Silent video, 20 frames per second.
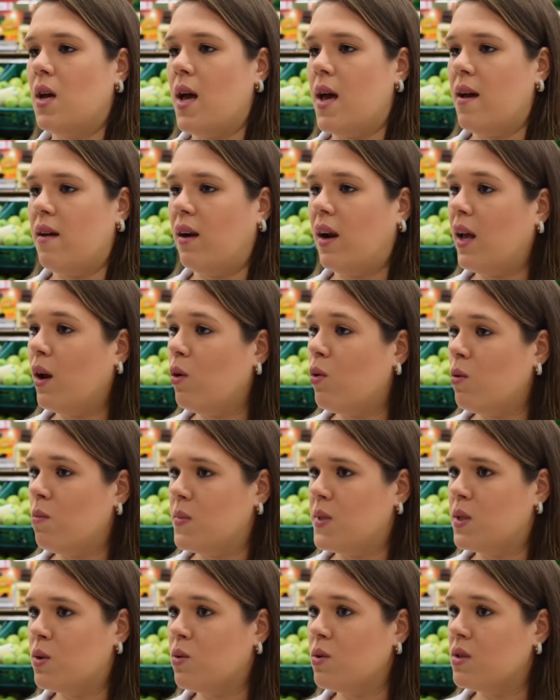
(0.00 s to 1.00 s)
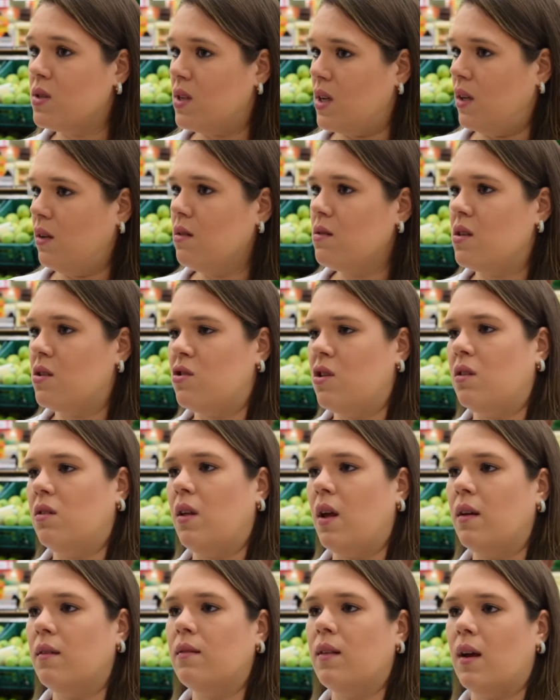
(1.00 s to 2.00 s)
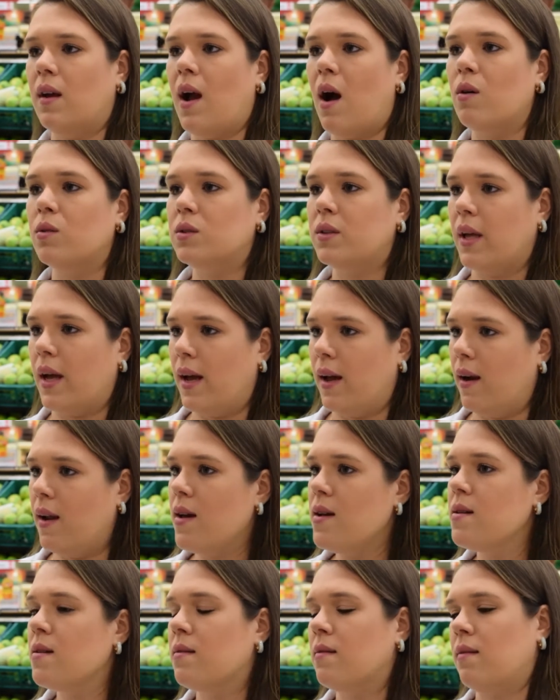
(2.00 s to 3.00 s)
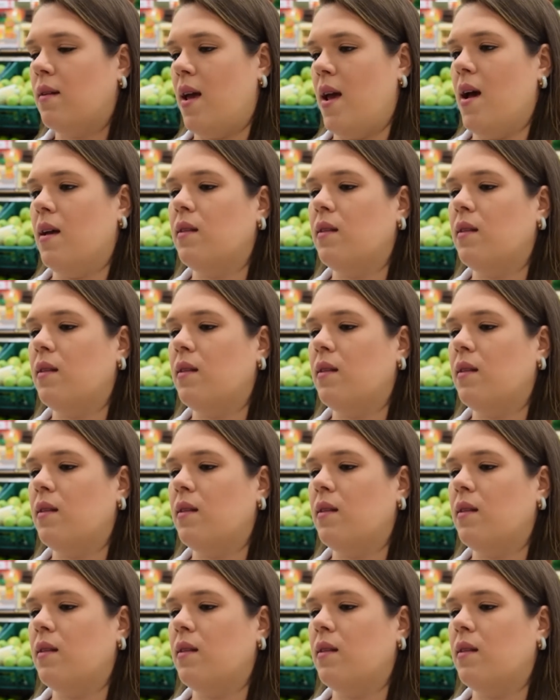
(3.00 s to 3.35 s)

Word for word: é, legumes cozidos a gente tem que ter cautela, né?